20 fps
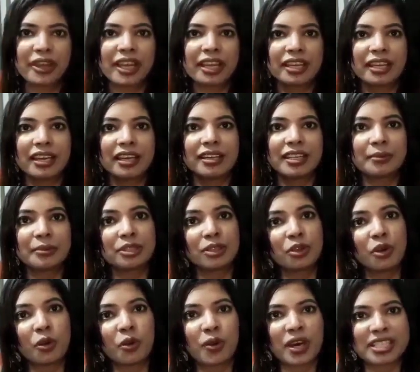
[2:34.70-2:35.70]
কে কার এর
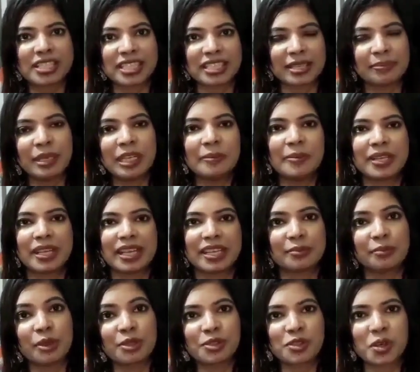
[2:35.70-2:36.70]
মধ্যে লোকও আছে এটা মিলবে না
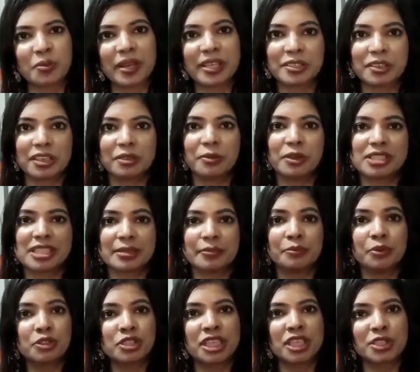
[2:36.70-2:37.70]
তো বুঝতে হবে এই জন্য বলছি
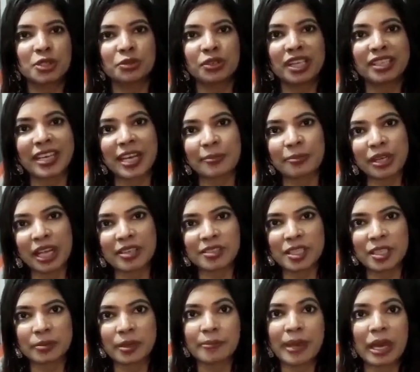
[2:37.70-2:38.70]
বুঝে শুনে তারপর
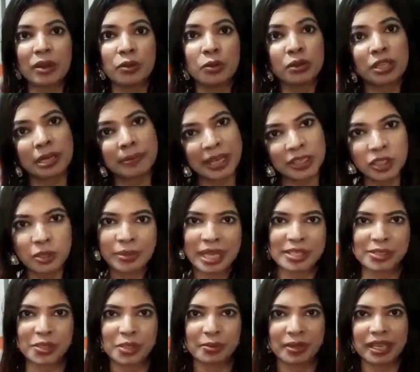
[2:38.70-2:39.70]
আসতে হবে ভালো লোকের মাধ্যমে
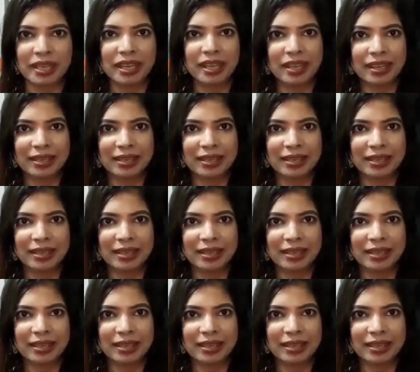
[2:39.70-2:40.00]
আসতে হবে